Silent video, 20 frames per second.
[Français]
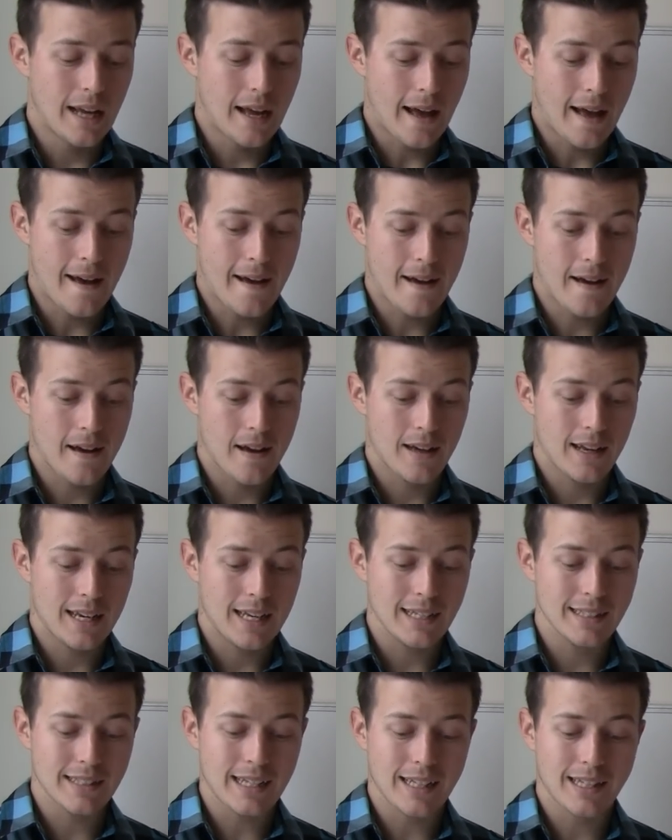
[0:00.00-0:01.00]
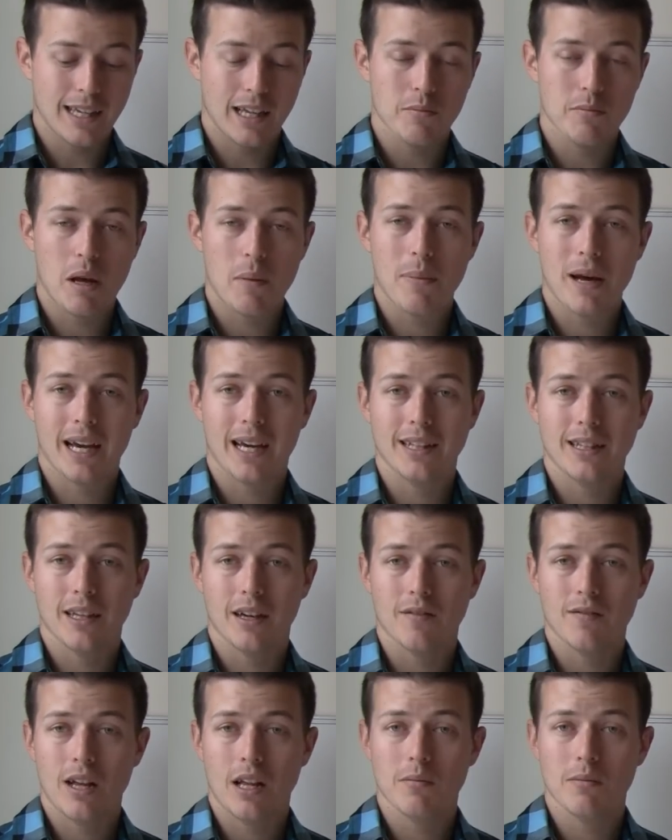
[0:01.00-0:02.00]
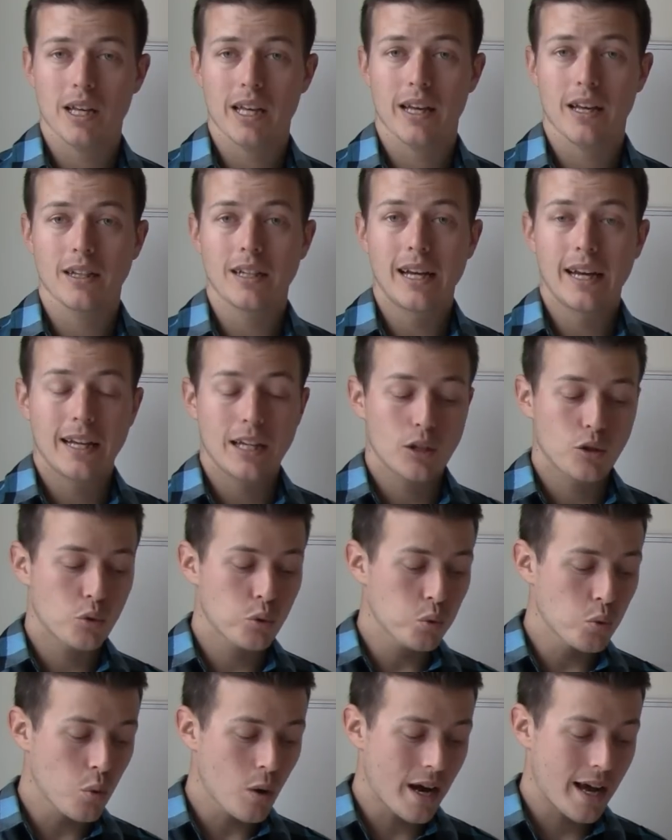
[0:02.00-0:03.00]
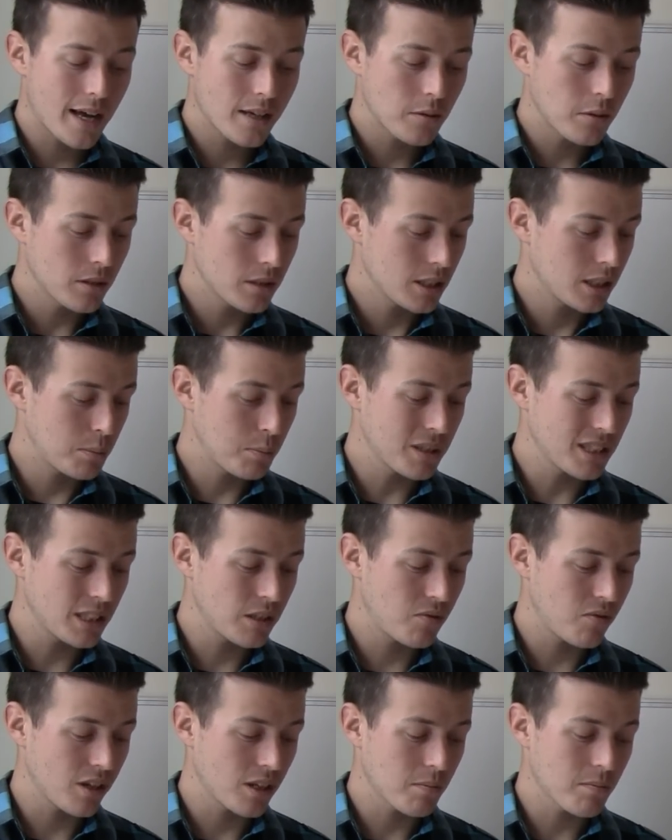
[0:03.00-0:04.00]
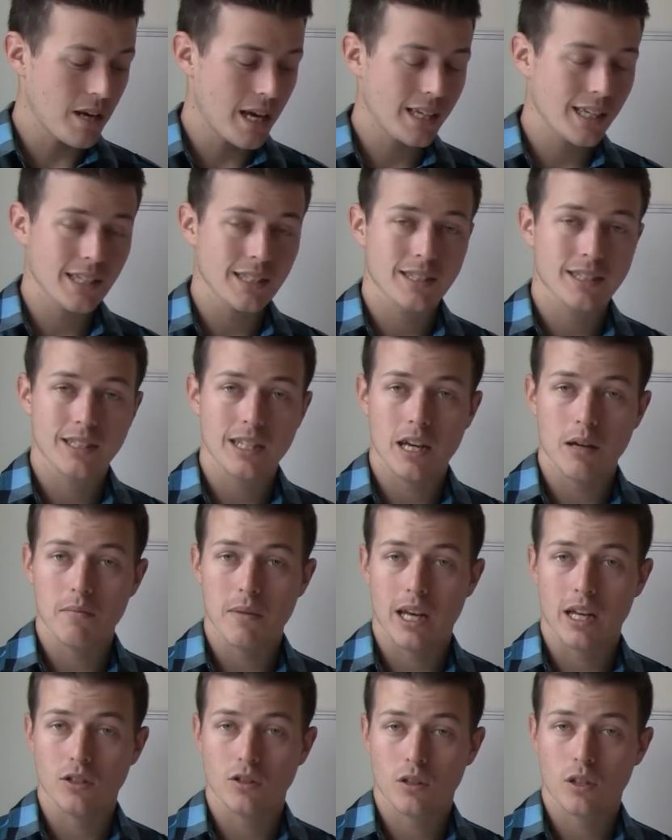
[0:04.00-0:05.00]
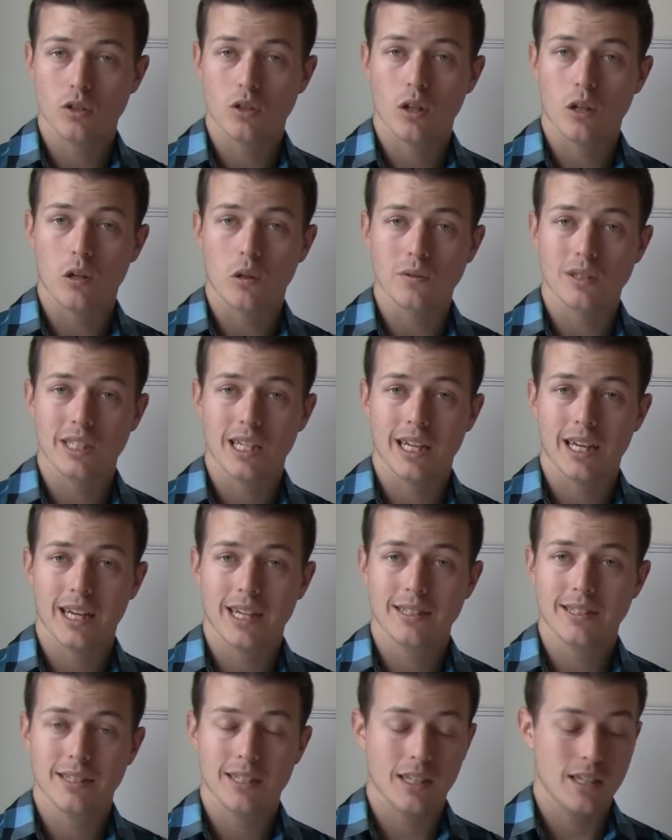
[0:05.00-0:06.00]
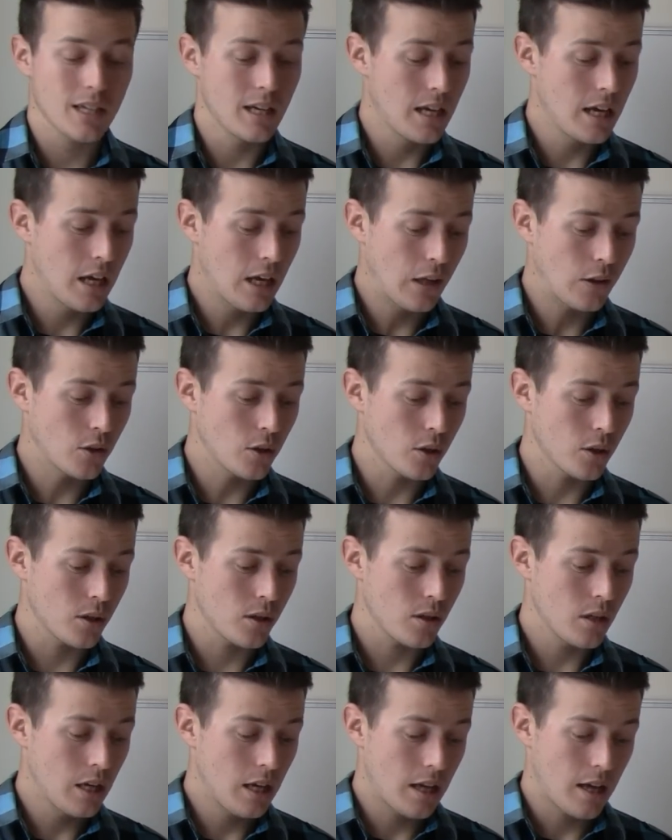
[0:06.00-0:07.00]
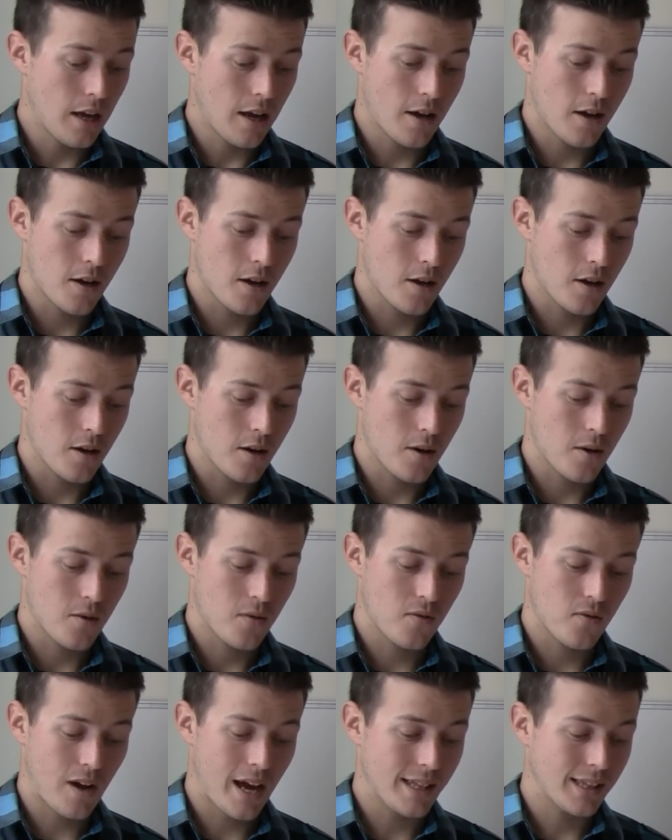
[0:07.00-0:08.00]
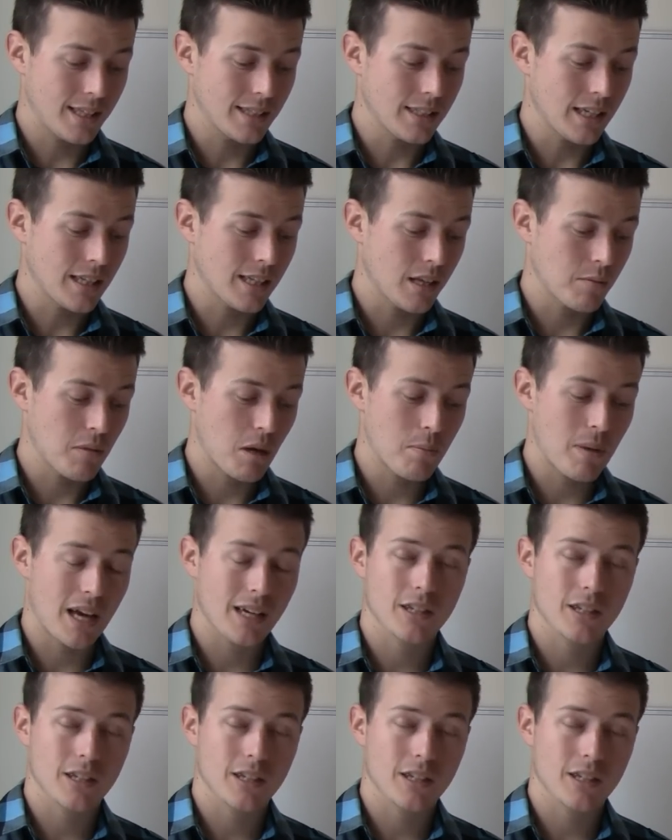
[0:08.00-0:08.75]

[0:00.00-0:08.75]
Euh, les entraînements par intervalles, mais toi, spécifiquement, Christian, mais ce que je te conseillerais, c'est de euh, faire tes entraînements